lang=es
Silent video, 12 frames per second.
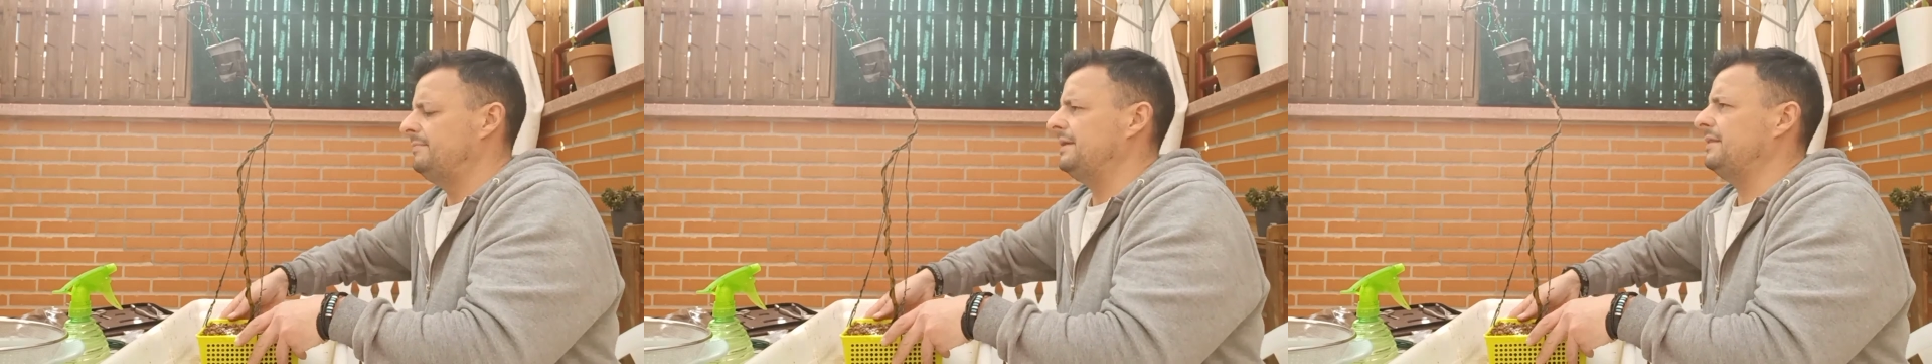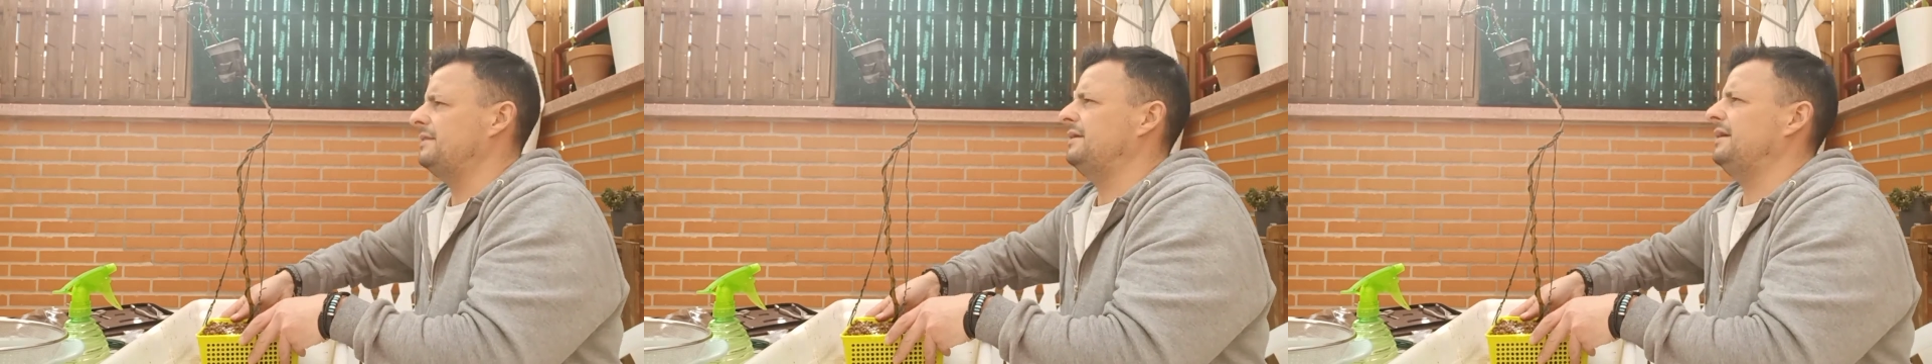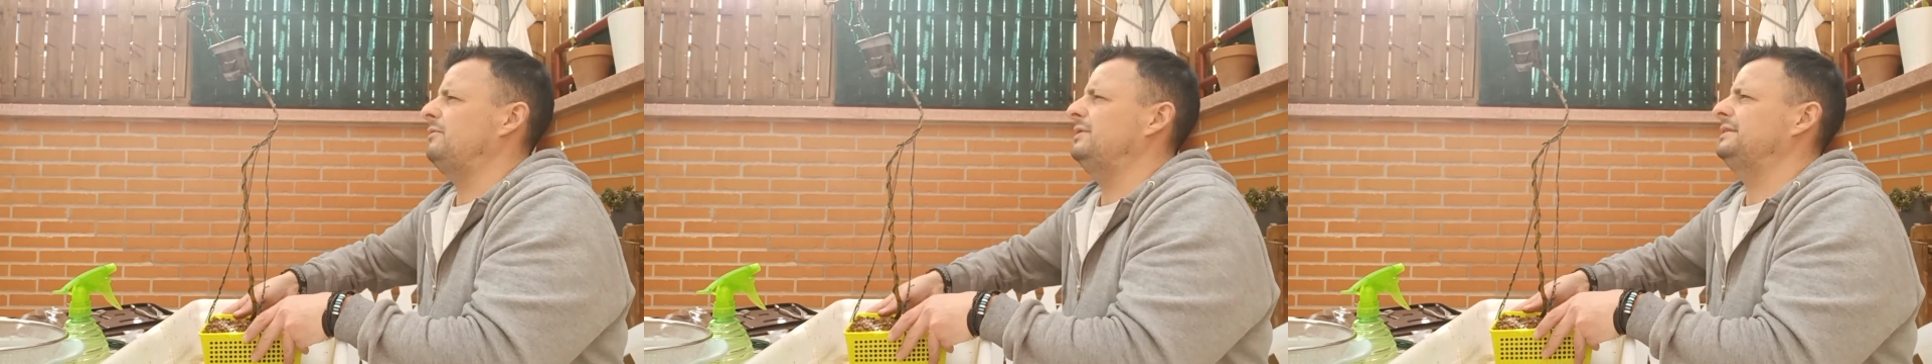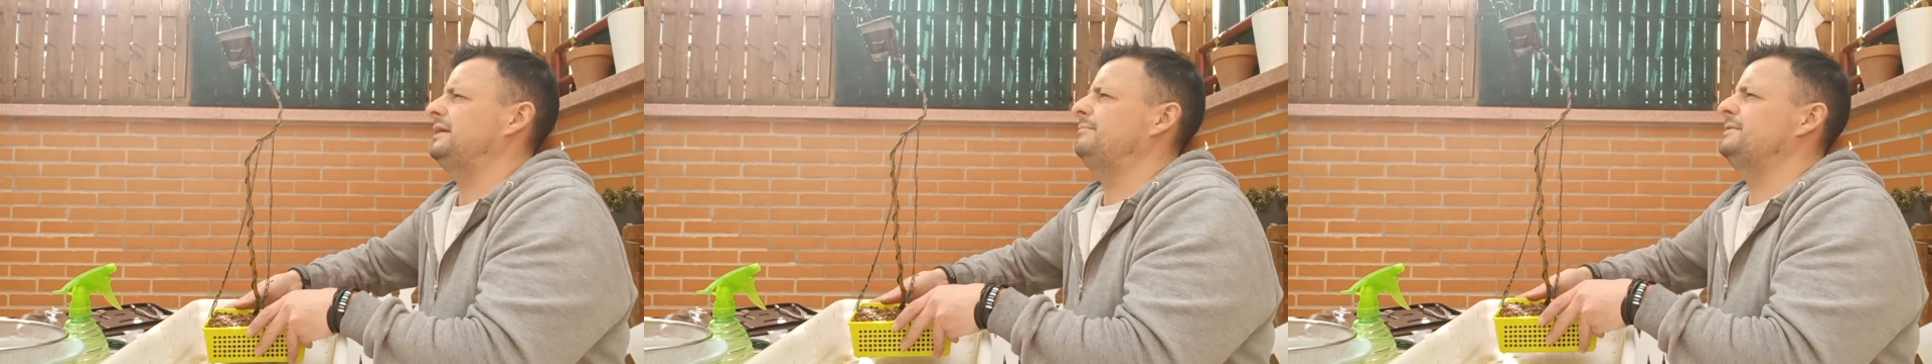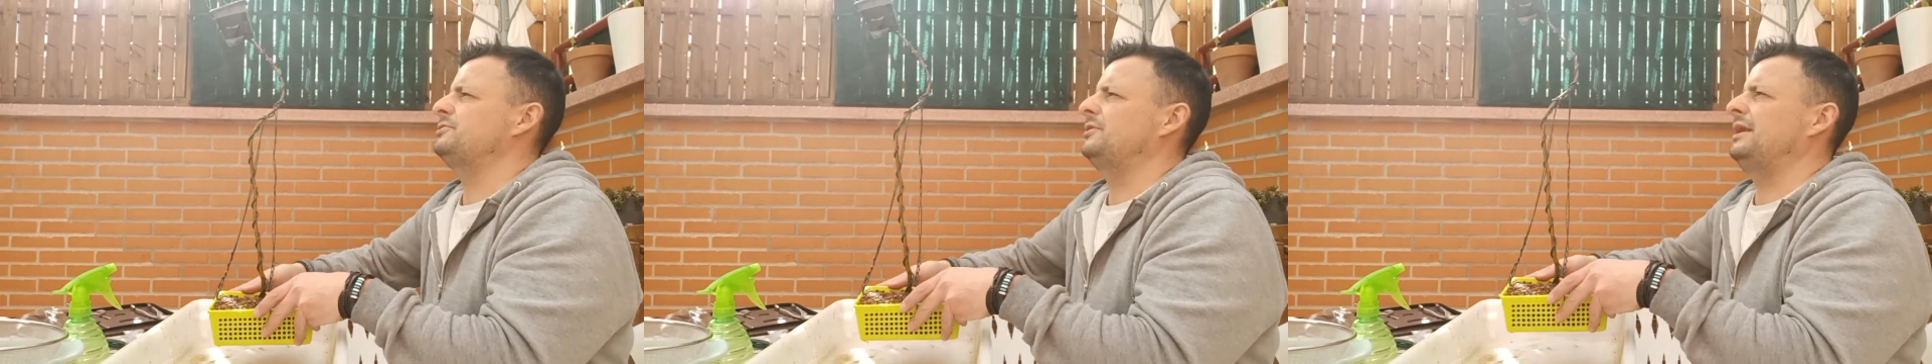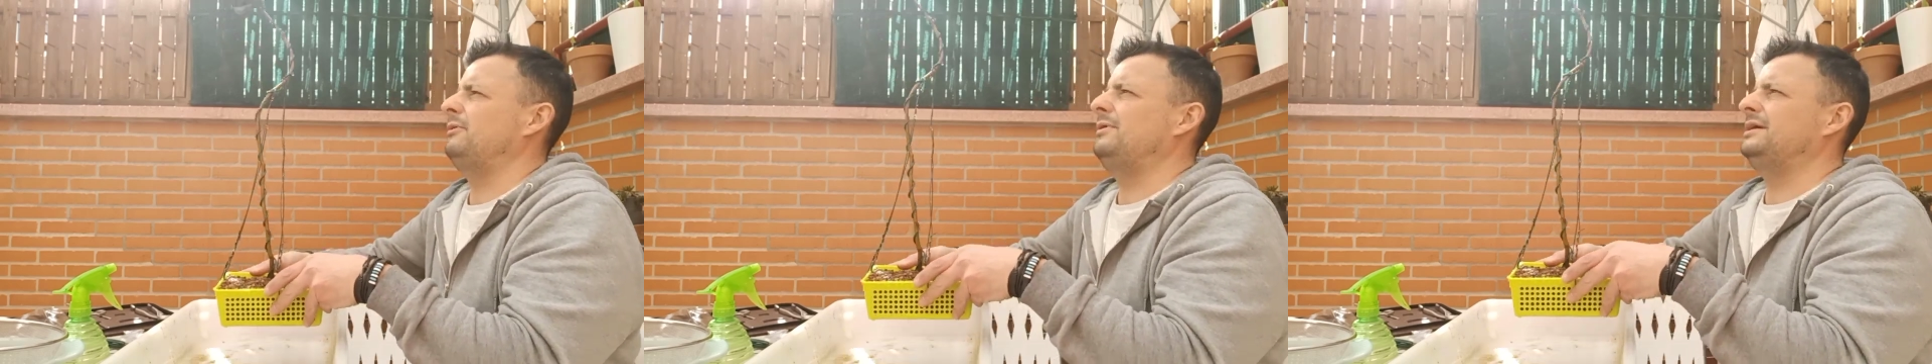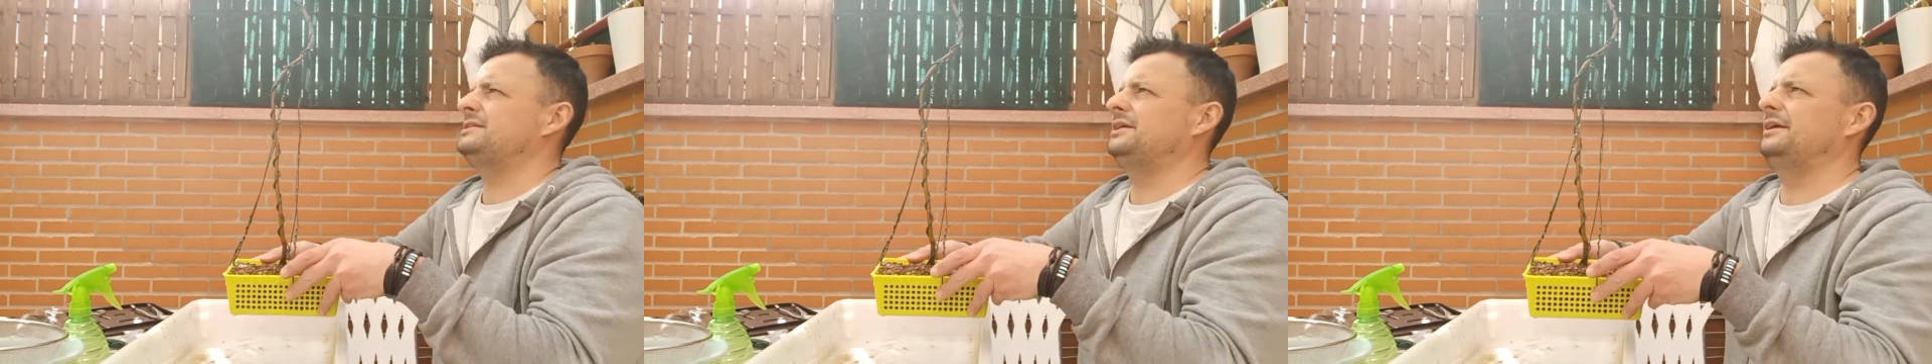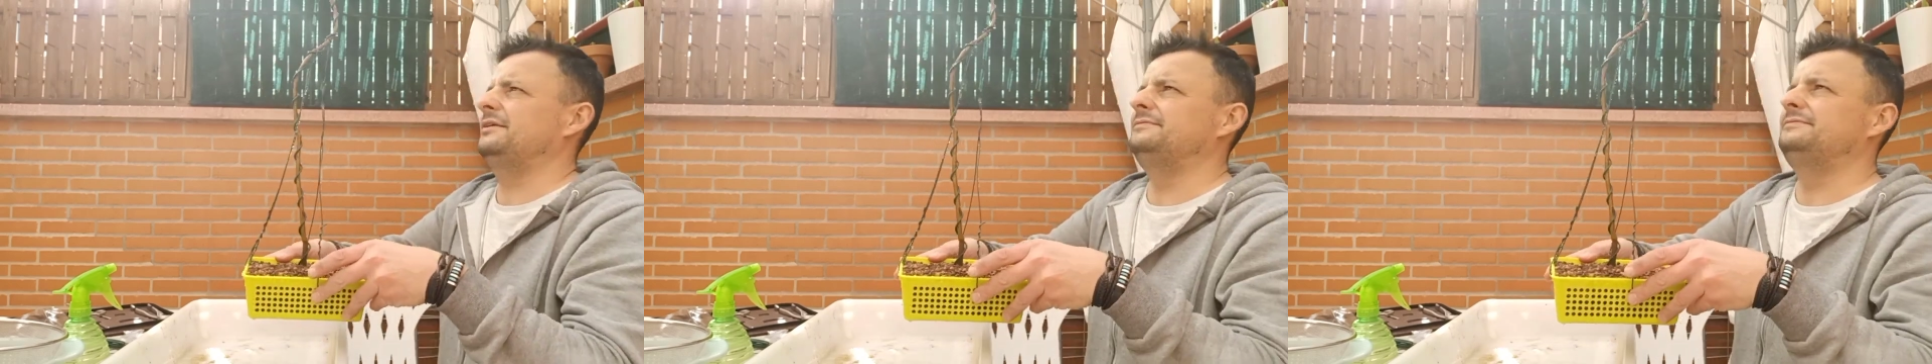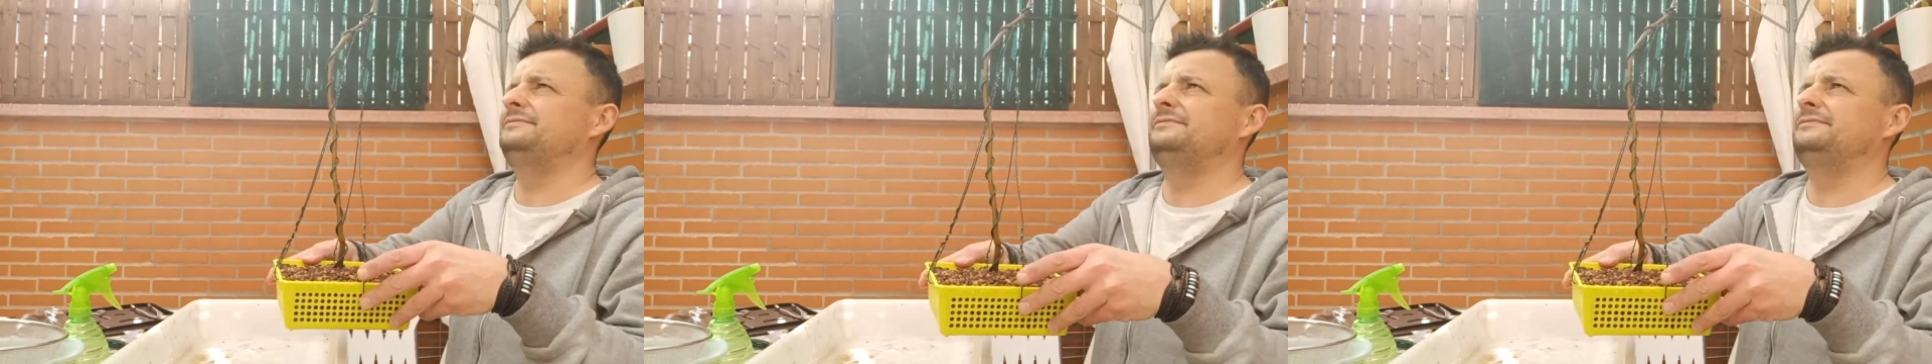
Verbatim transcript: parece que aguanta el peso del agua, así que...